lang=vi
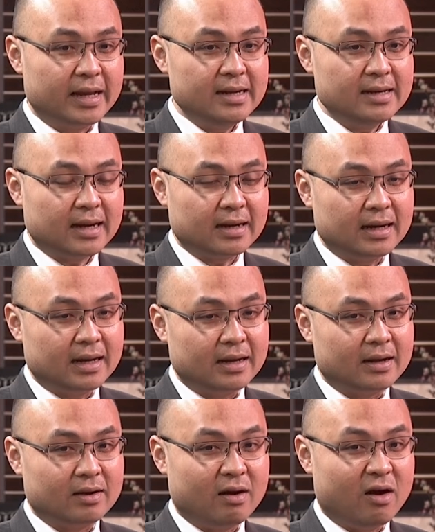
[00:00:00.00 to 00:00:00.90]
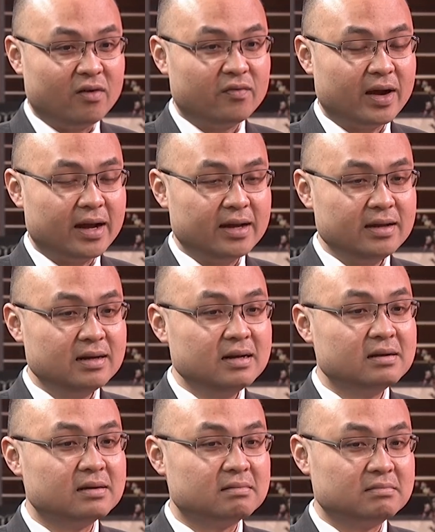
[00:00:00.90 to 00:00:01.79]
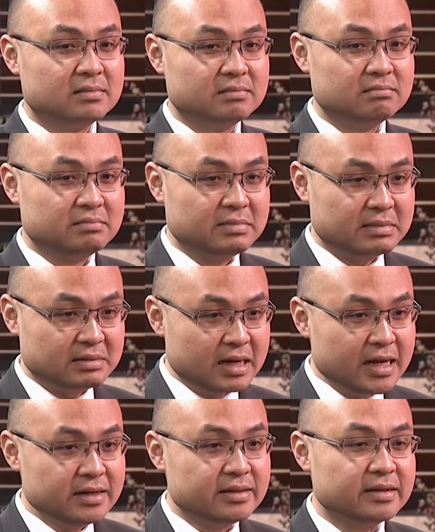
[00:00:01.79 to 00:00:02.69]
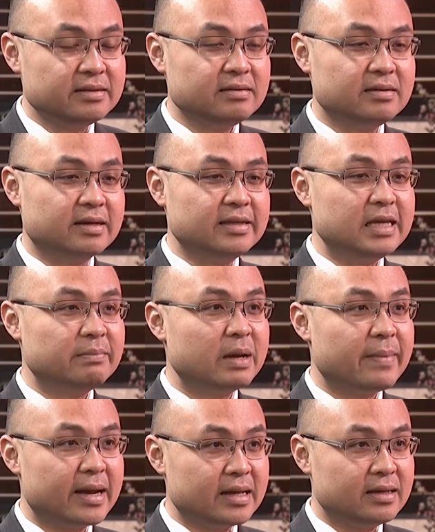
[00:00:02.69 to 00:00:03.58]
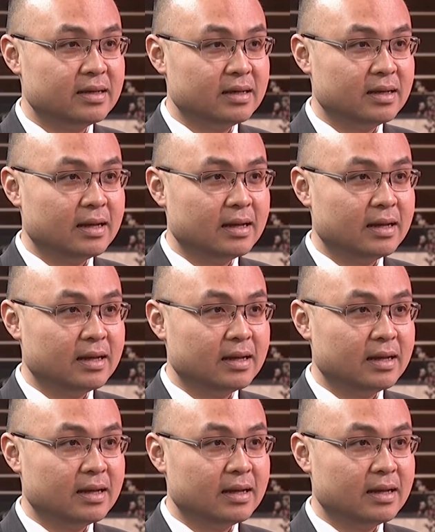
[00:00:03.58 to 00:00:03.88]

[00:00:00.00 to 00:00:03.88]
nghĩ rằng là họ phải lên những những chiếc máy bay